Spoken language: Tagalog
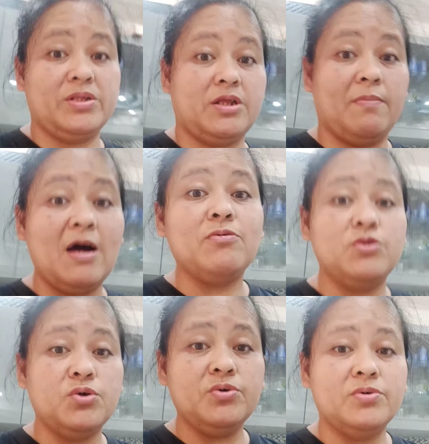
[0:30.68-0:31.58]
ang trabaho
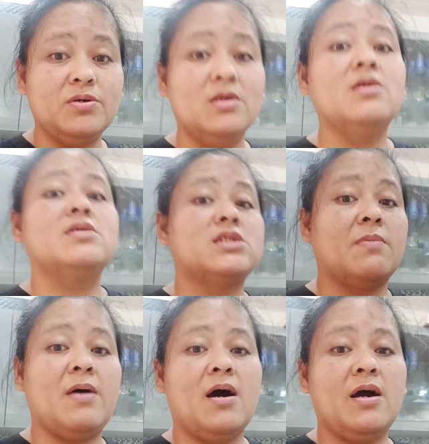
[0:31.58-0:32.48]
nyo sa
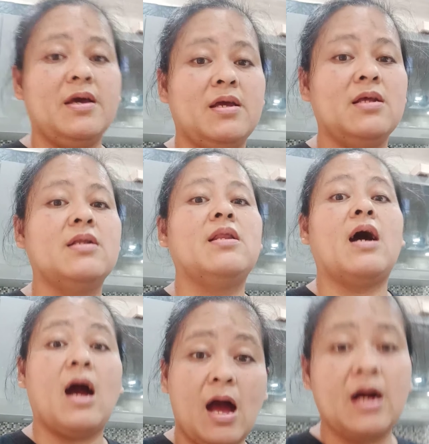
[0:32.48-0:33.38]
bahay,
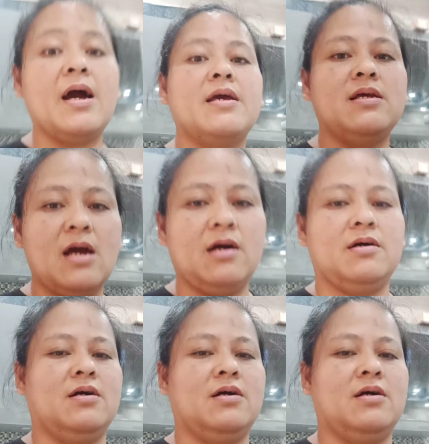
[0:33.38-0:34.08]
nakakaiyak.